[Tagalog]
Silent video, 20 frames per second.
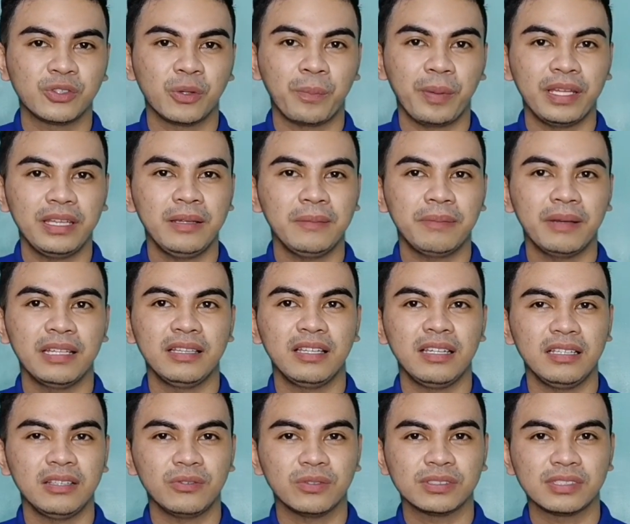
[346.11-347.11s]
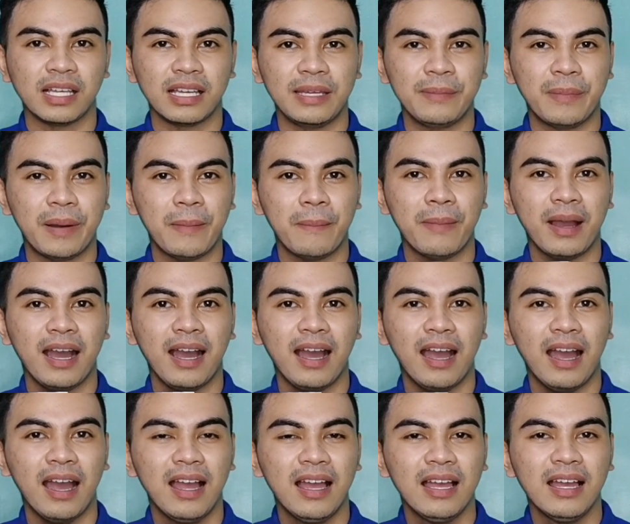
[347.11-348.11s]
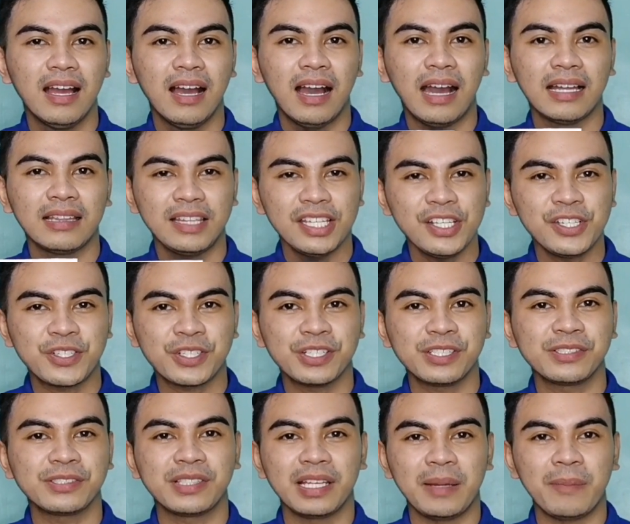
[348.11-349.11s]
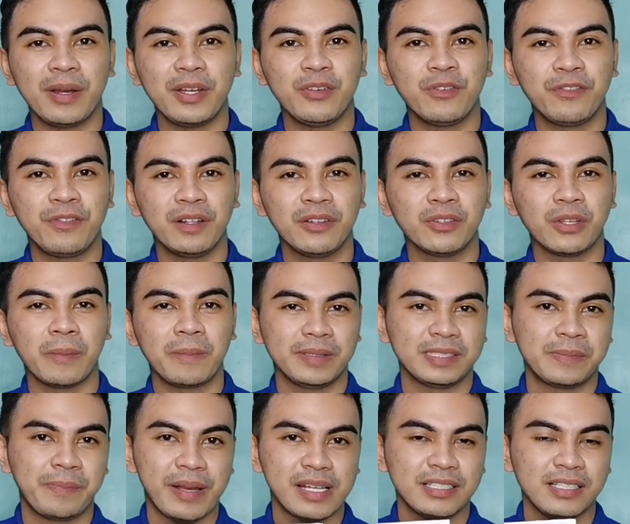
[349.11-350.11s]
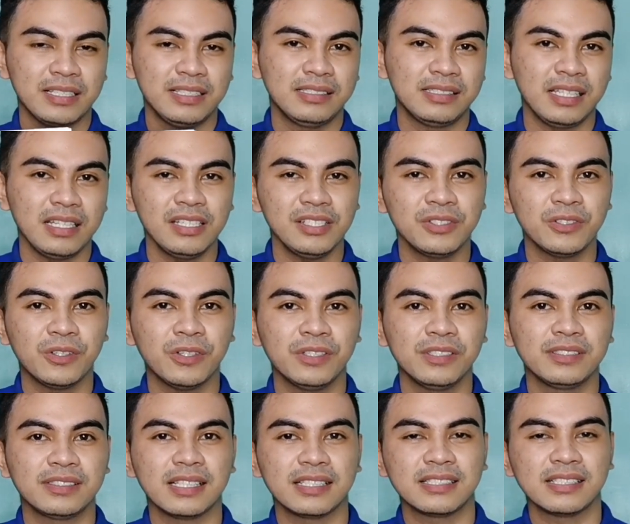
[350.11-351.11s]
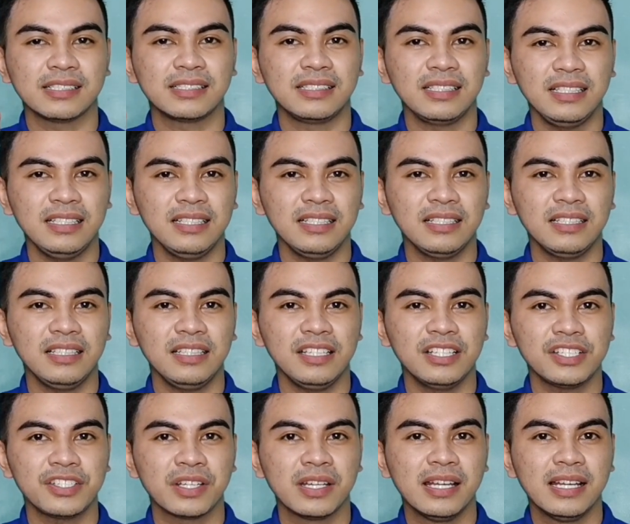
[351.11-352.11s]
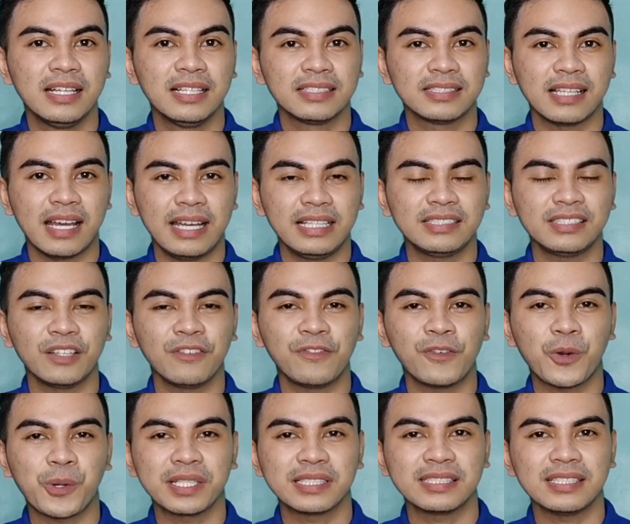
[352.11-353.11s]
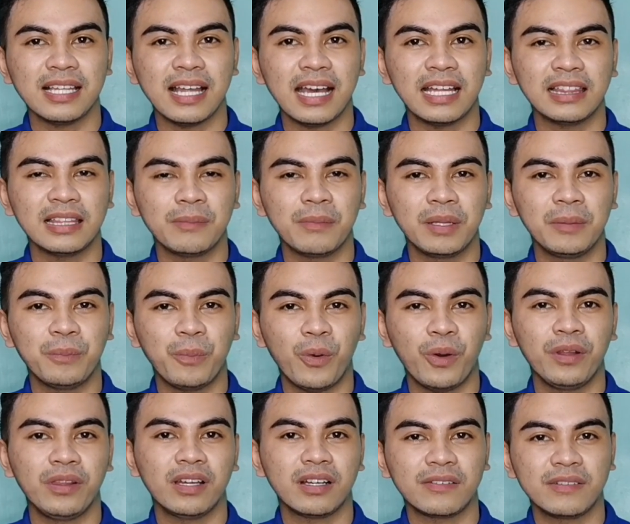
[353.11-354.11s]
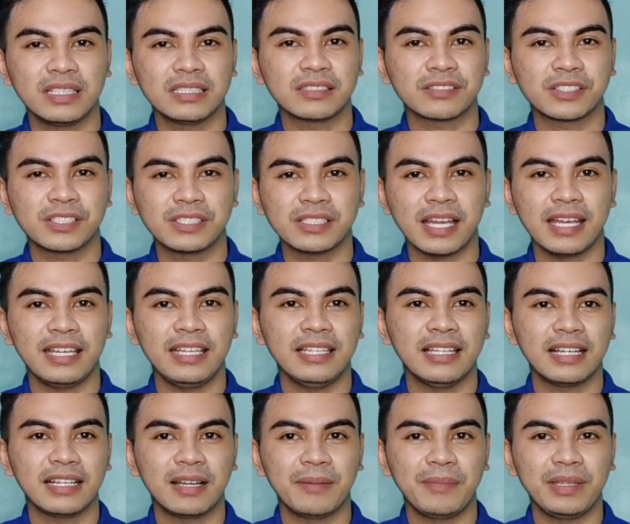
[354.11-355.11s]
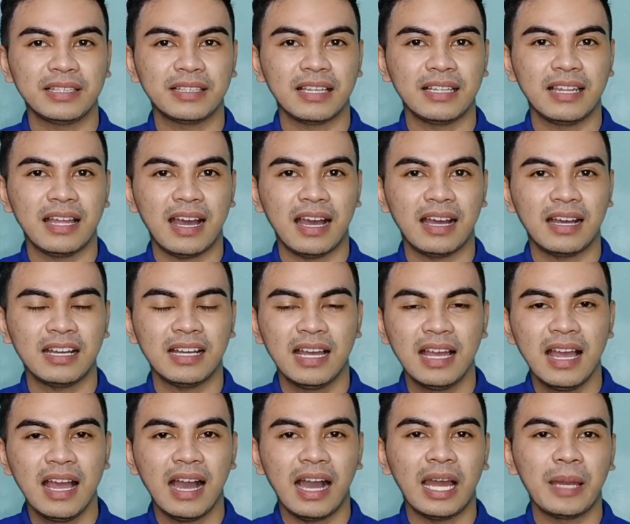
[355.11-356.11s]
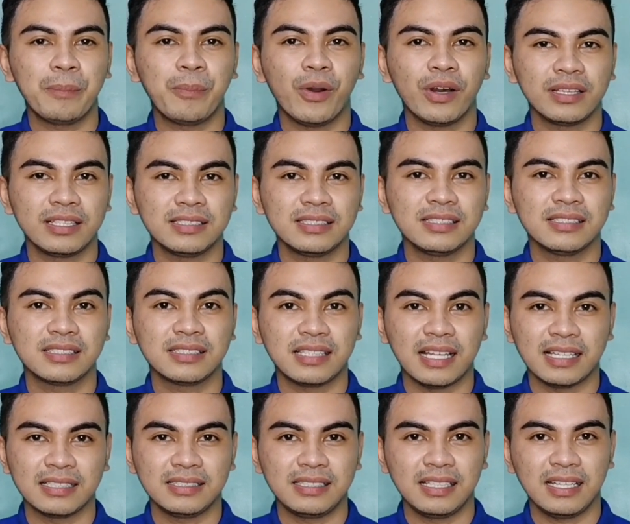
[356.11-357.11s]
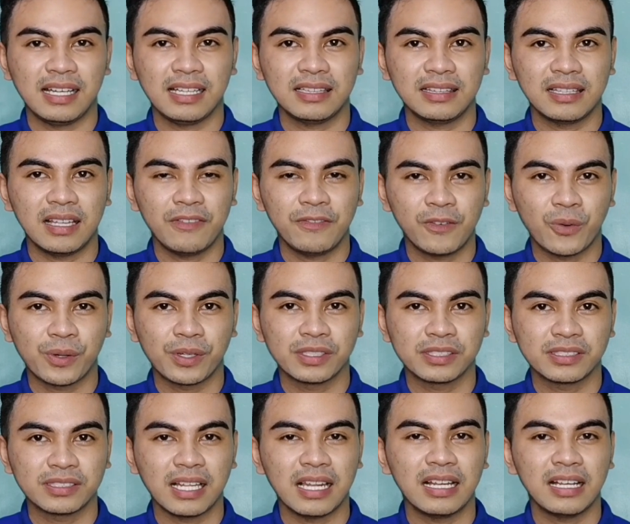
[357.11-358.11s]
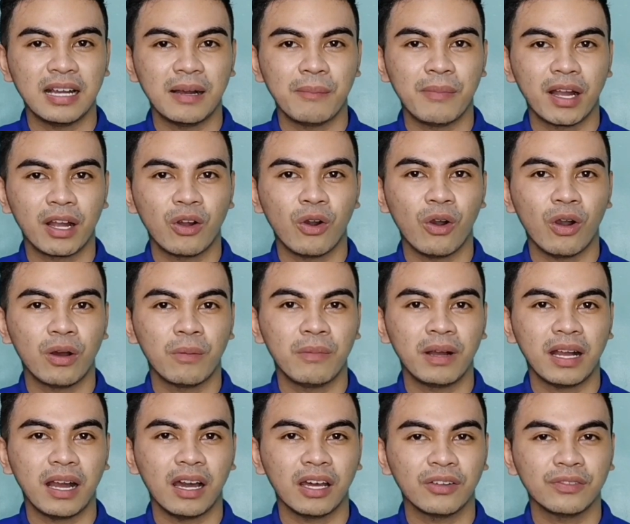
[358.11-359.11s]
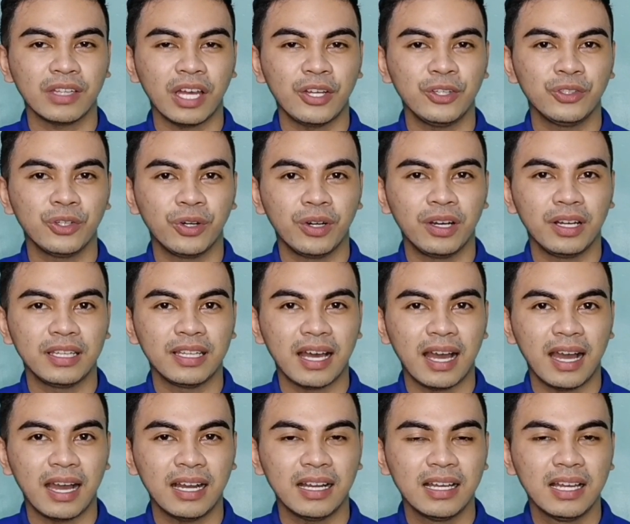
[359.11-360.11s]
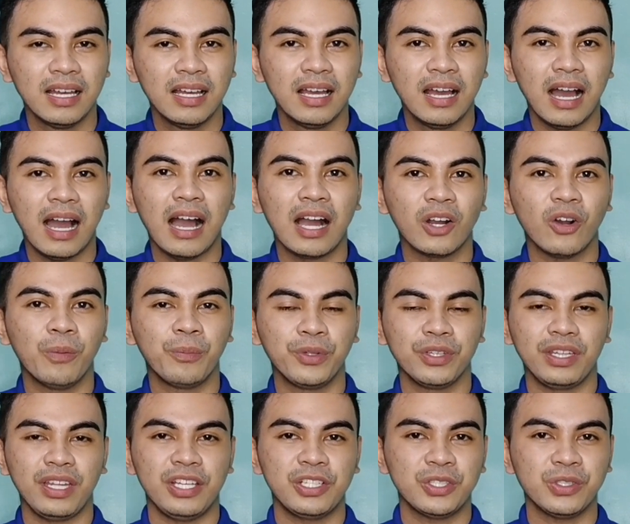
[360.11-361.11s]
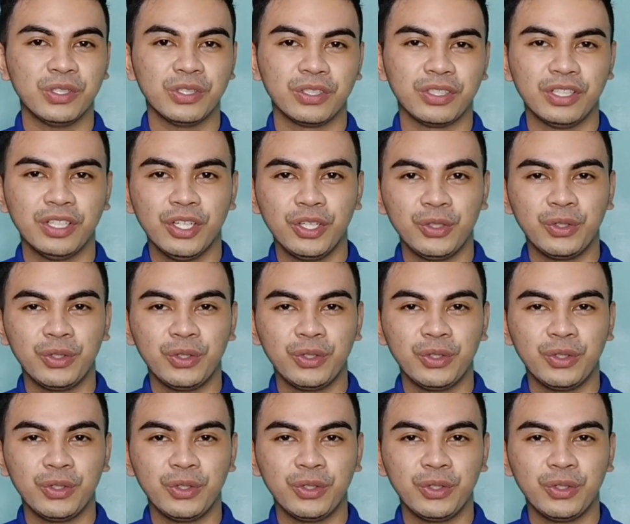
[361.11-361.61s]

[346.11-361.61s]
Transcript: So, pwedeng-pwede rin to sa ibang mga uh, teachers na iba yung field of specialization, such as English, science. Of course, lahat naman po ng research ay ginagamitan ng hypothesis testing. At, of course, talagang magko magkakaroon tayo doon ng uh, computation.